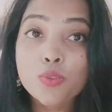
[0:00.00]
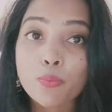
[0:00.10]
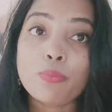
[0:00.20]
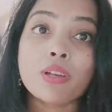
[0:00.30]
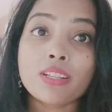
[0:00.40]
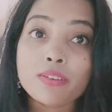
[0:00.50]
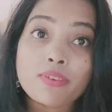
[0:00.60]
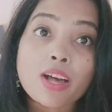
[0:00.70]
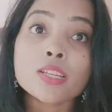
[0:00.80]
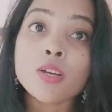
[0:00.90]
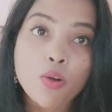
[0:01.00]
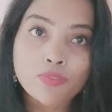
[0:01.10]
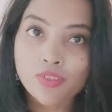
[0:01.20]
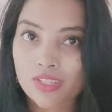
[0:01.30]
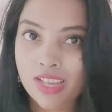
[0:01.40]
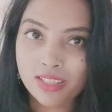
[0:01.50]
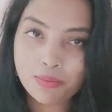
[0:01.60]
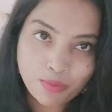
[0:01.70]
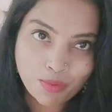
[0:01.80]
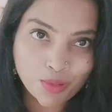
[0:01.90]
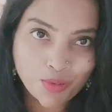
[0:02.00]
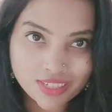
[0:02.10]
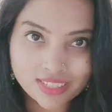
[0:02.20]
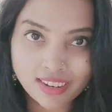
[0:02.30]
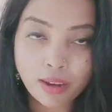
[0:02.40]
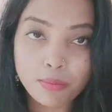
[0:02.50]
సూపర్ దివాళీ ఆఫర్స్తో అయితే మేము ముందుకు వచ్చేసాను